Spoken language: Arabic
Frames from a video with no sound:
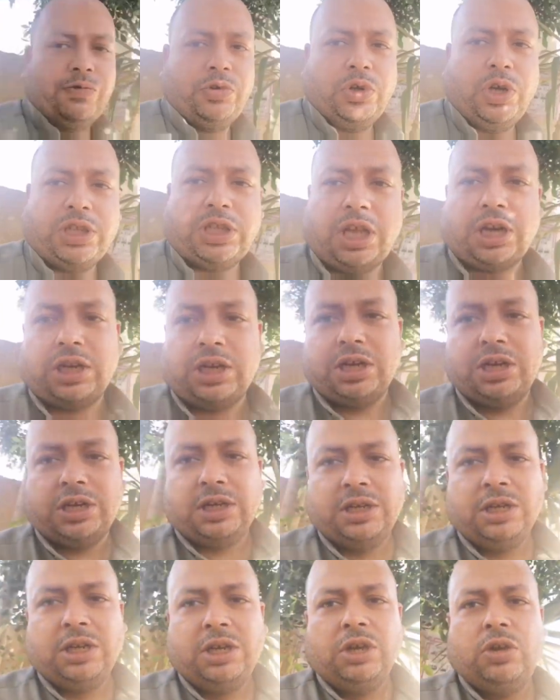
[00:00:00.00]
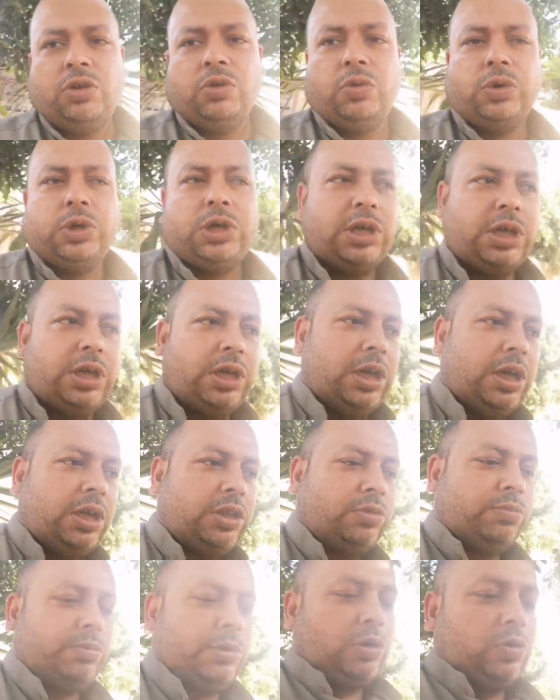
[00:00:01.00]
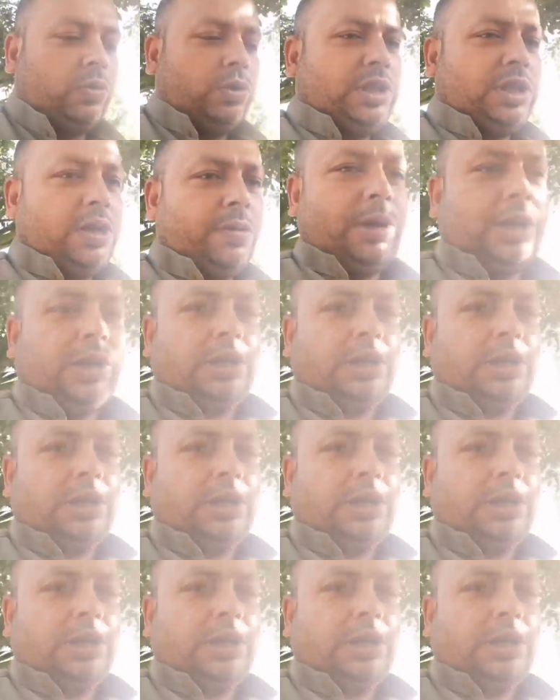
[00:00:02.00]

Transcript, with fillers: الفيديوهات على القناه وهتبقى كويسه